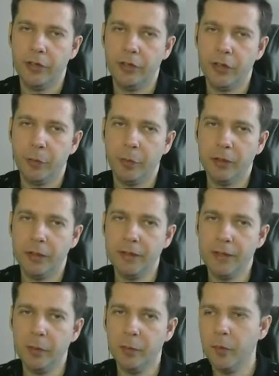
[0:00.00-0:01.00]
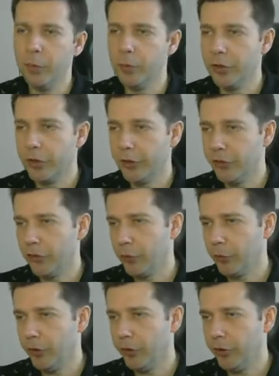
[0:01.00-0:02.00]
Здесь и потенциал побольше, здесь
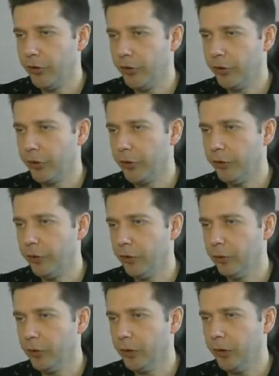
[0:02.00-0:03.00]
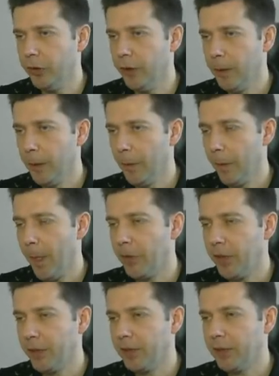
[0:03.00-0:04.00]
уже есть где развернуться, и
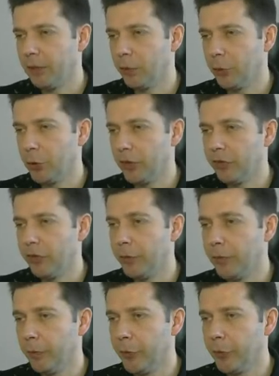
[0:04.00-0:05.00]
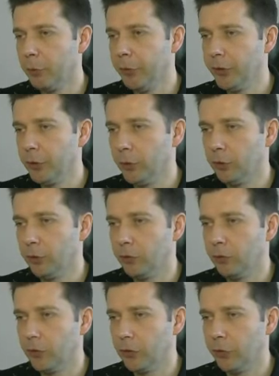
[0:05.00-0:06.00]
вероятность того, что вас выбьет по безубытку,
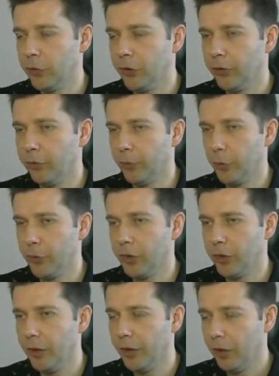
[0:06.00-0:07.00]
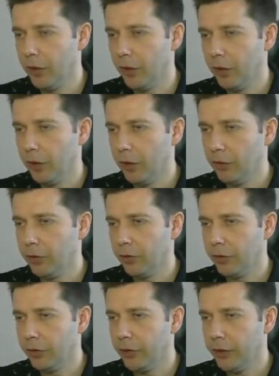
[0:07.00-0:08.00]
в случае просто
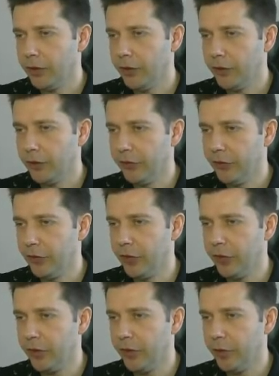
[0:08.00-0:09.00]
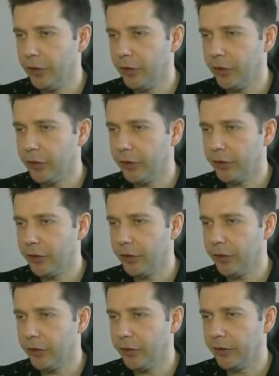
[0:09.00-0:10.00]
каких-то движений непонятных на
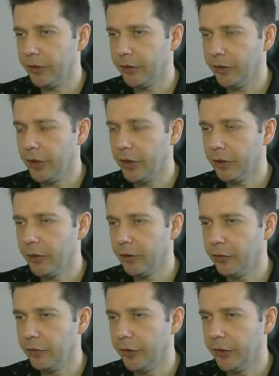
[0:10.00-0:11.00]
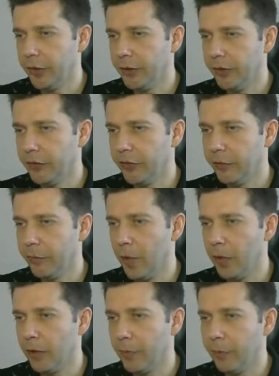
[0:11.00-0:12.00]
рынке, таких э, вариантов
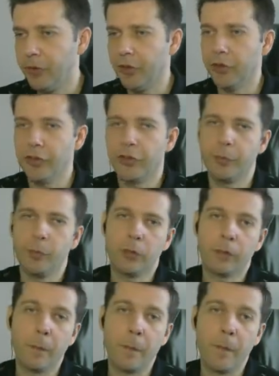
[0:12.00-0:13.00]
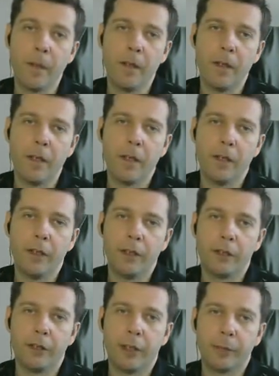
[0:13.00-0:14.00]
мало, 56 пунктов.
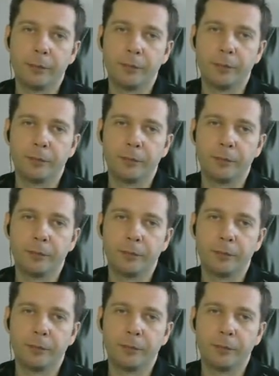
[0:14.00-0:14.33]
Да.